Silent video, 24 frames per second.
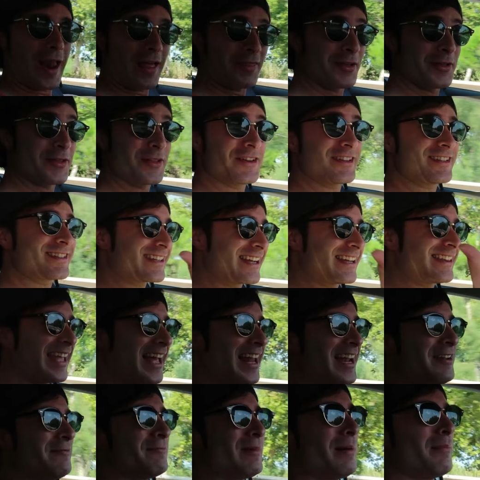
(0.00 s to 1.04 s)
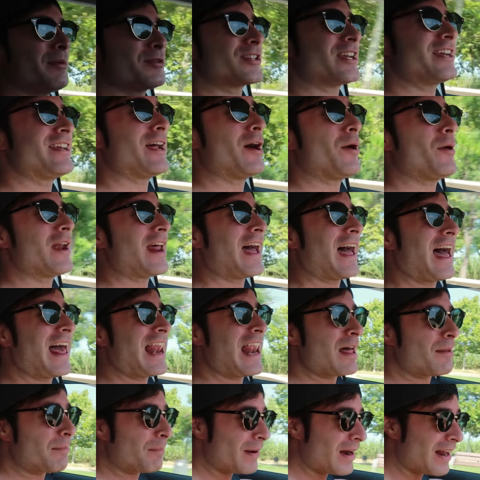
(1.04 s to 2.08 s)
Hola a todos, ¿qué tal? Vamos a ir ahora a
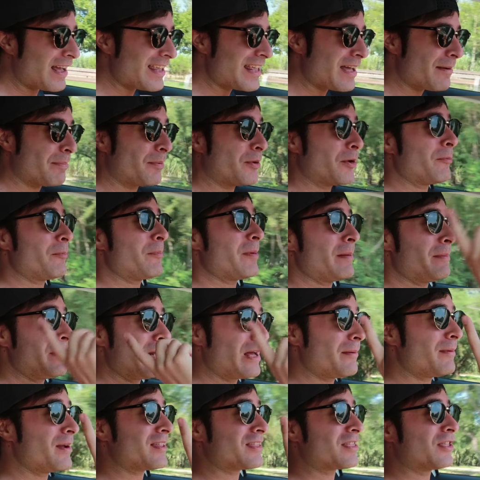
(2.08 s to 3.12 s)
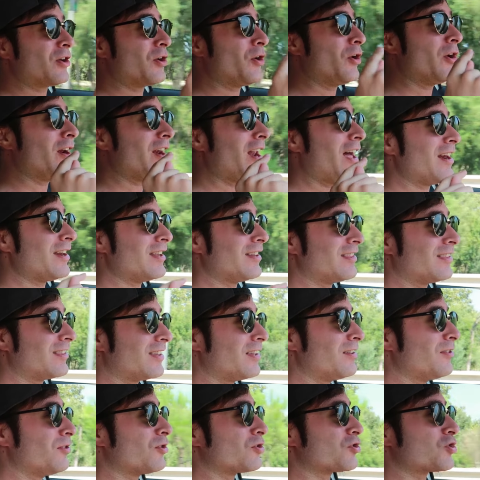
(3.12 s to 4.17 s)
la playa por primera vez con la
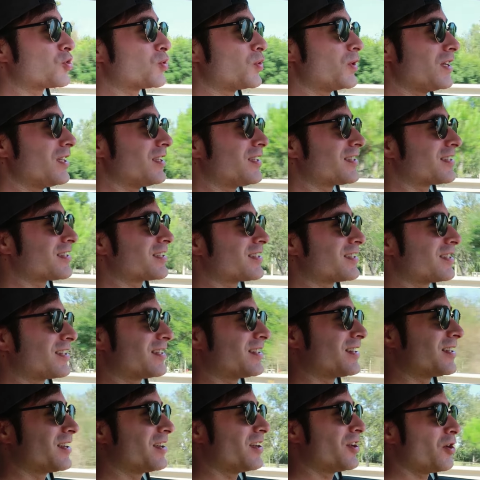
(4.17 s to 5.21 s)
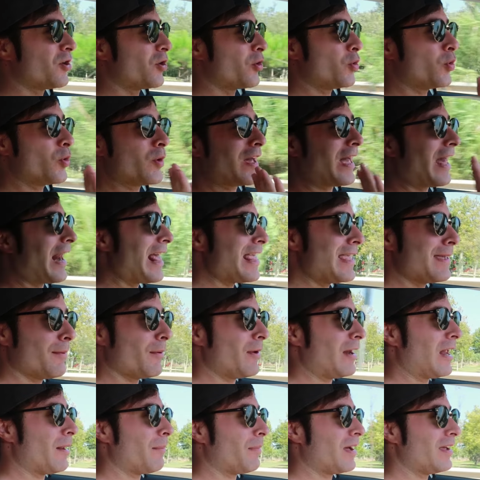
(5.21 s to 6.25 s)
Nintendo Switch. Nunca la
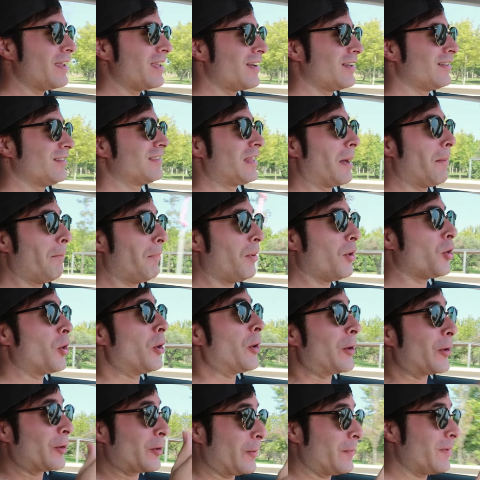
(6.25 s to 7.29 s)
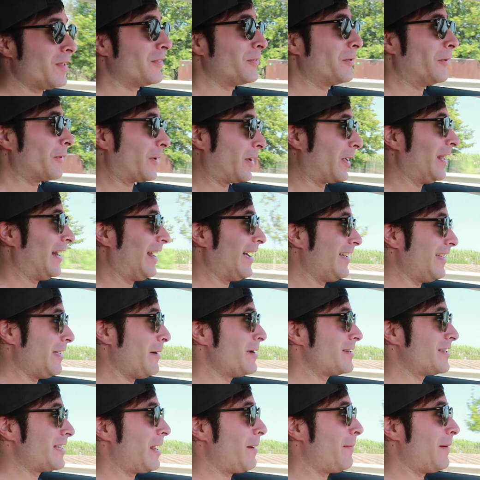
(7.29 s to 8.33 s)
llevo en la playa, tampoco os recomiendo que la
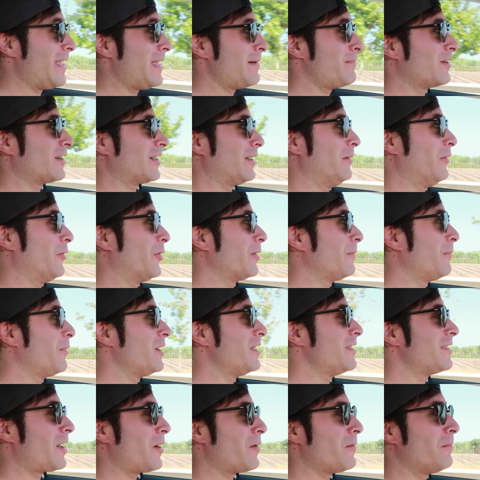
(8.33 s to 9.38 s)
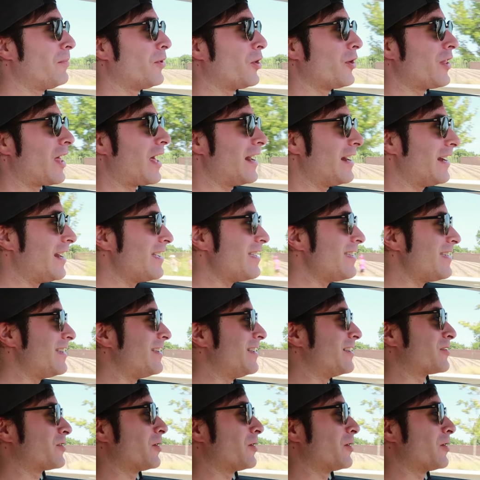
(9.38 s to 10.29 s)
llevéis a la playa porque a lo mejor puede entrar un poco de arena y